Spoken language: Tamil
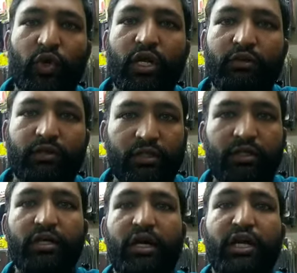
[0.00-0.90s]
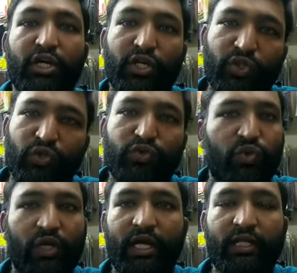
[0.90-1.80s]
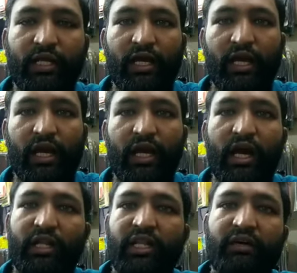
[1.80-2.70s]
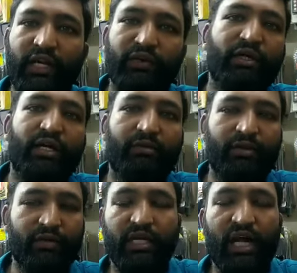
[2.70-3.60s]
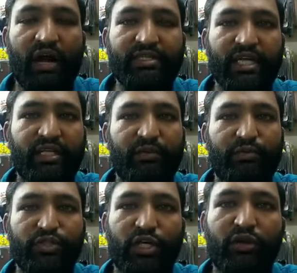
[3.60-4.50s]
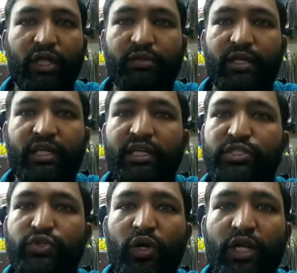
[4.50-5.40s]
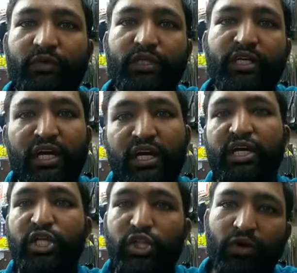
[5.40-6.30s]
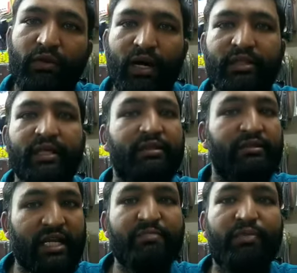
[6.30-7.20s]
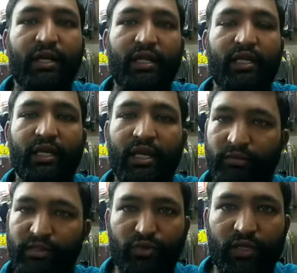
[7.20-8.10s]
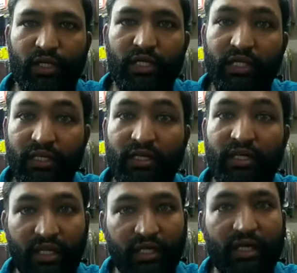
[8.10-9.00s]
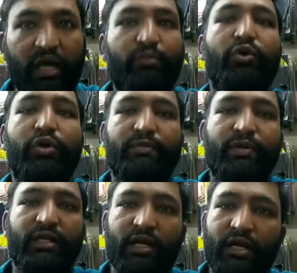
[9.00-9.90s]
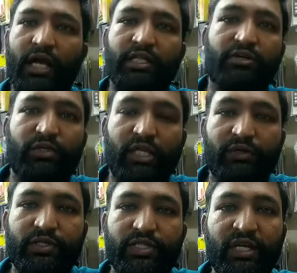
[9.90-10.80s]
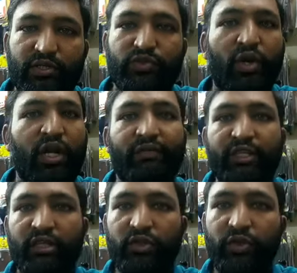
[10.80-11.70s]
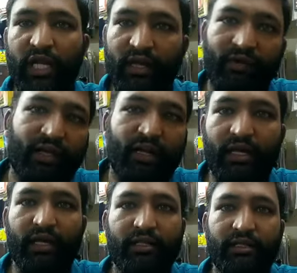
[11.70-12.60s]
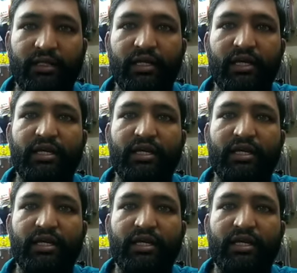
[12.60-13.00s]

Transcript: சோழனை வந்து ஹிந்துன்னு சொல்லாதீங்க நீங்க வல்லவனுக்கு எப்படி வந்து ஆவி சாயுத பூசினீங்களோ அது மாதிரி நீங்க சோழனை வந்து இந்துவா மாத்த ட்ரை பண்ணாதீங்க அப்படின்னு சொன்னார் இதற்கு இன்னைக்கு கமலும் என்ன பண்ணியிருக்காரு ஆதரவு தெரிவித்து சோழன் வந்து இந்து கிடையவே கிடையாது